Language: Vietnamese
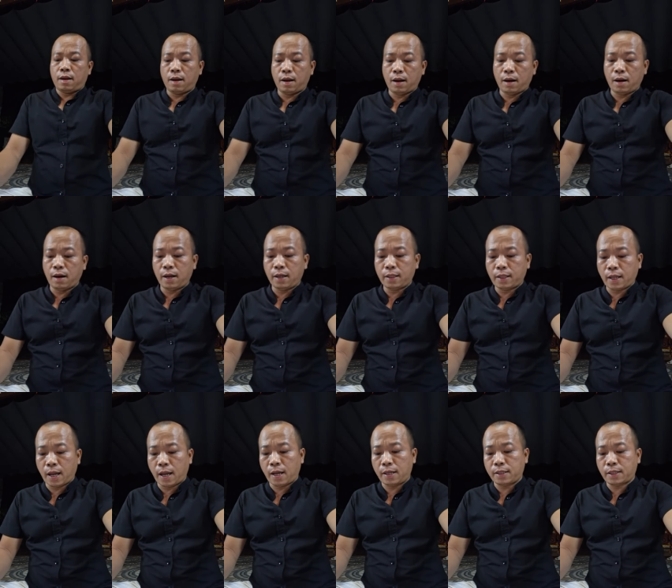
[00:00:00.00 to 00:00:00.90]
lời
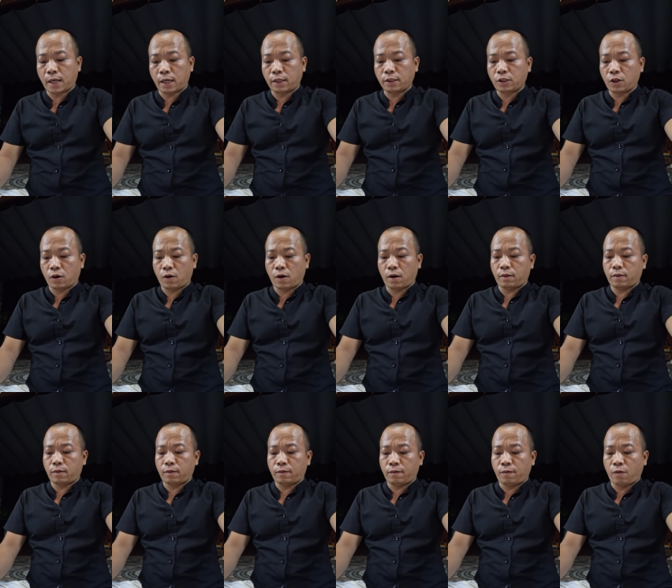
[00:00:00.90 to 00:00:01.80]
thề trắng trọn
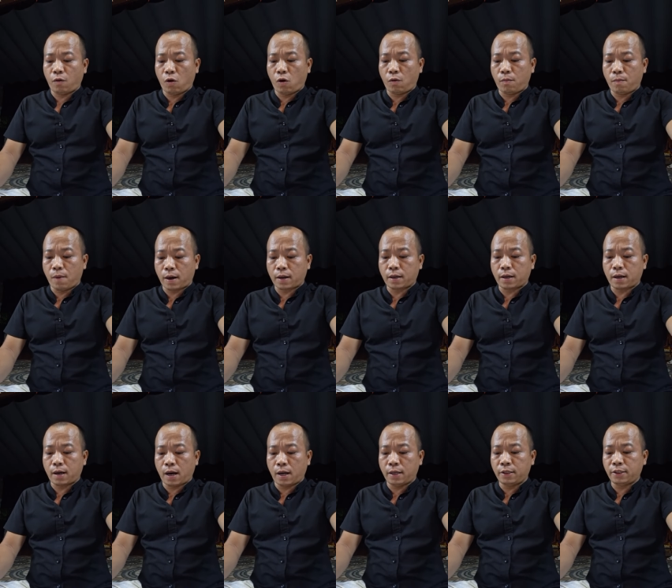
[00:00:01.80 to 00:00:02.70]
vô bậc
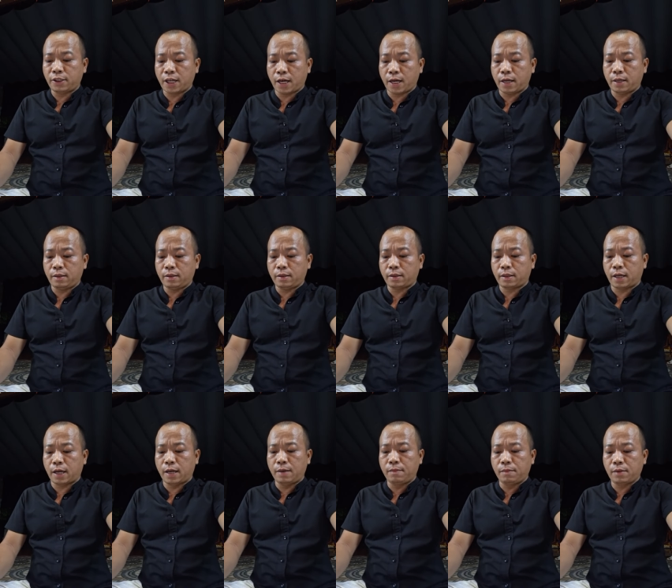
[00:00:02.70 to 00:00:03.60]
ân trên
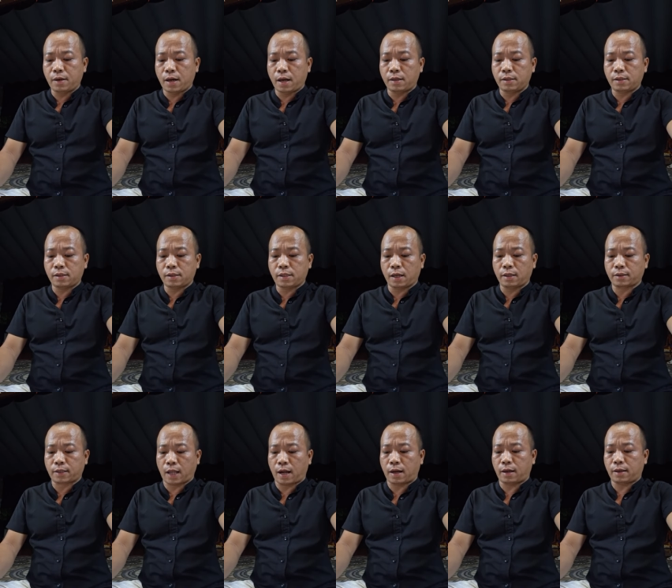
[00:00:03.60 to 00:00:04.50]
kim ngân
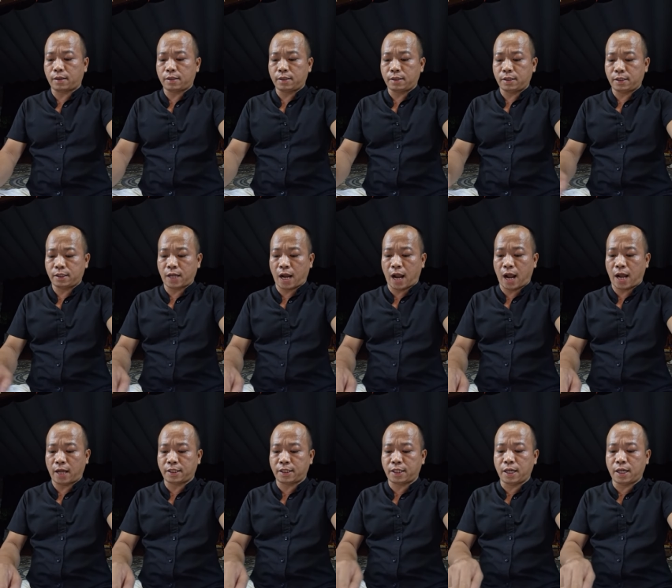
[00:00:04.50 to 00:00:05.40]
dâng tặng
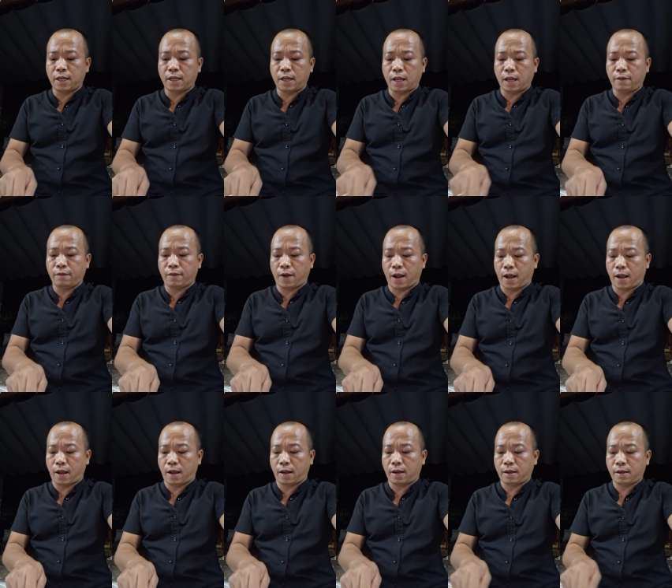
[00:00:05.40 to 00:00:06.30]
trả chi lấy
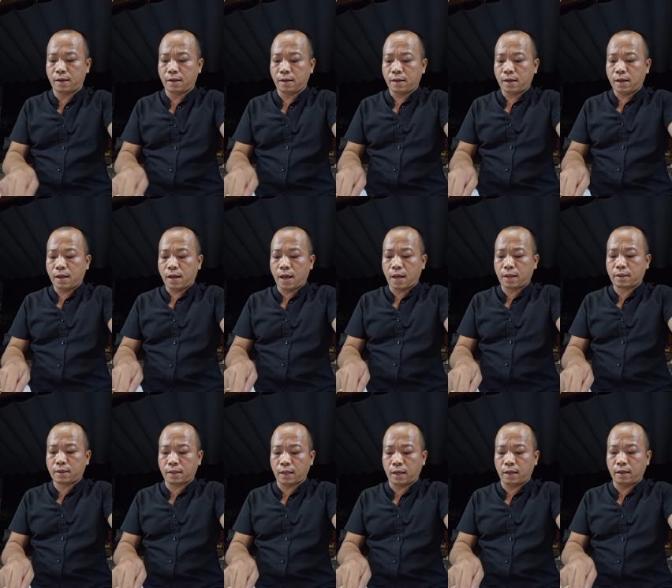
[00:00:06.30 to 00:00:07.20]
về hết
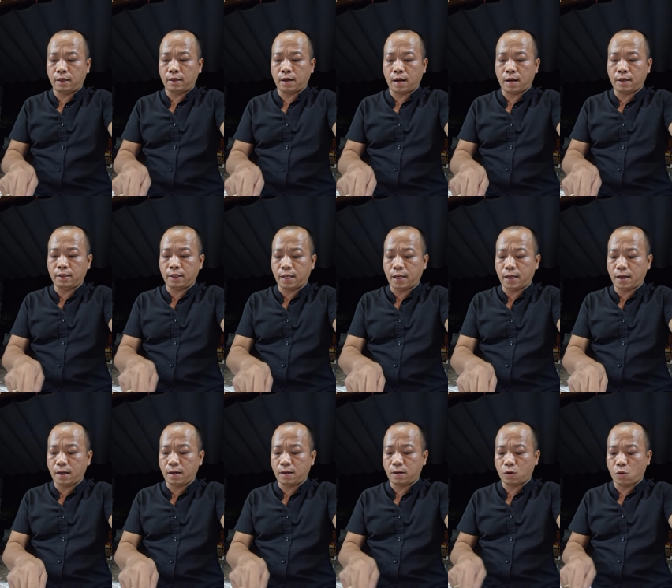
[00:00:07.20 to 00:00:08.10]
tình ân
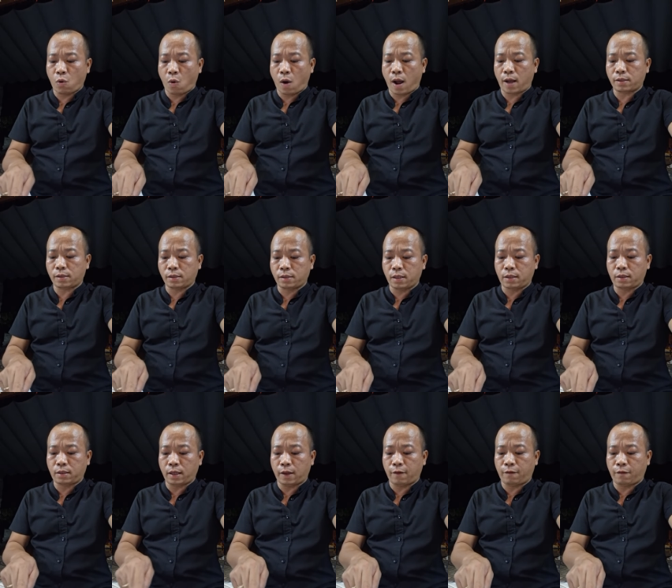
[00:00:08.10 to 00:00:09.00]
nghĩa đoạn dứt
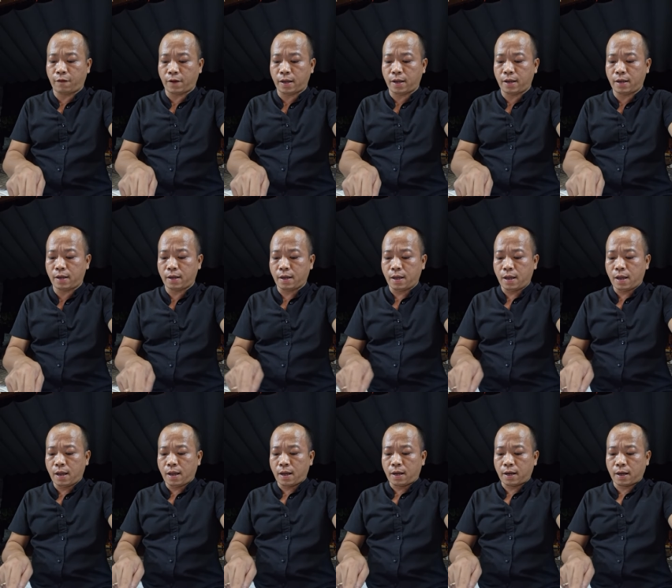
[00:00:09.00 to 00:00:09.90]
thị phi
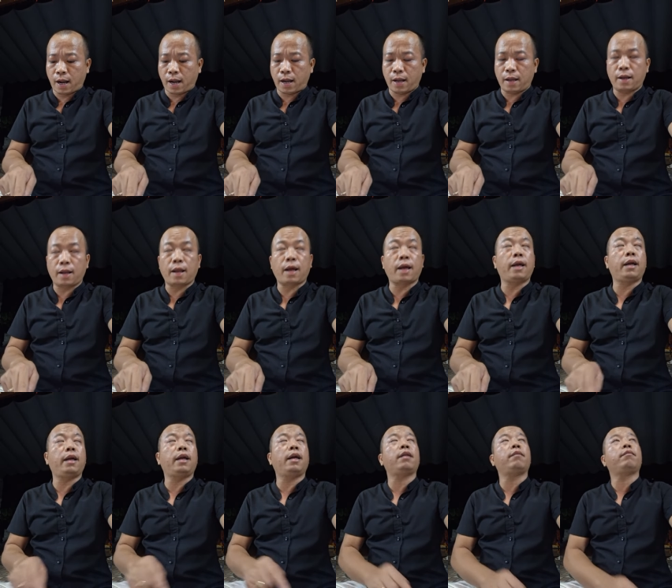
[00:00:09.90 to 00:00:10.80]
ngày
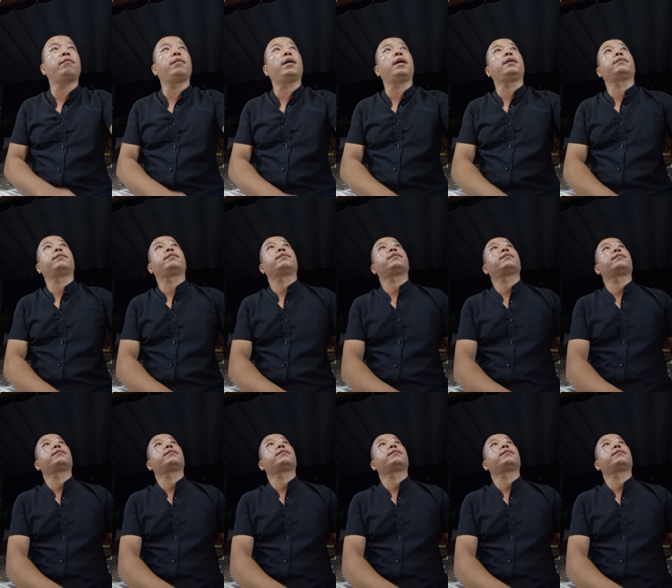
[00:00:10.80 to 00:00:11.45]
nay yên bình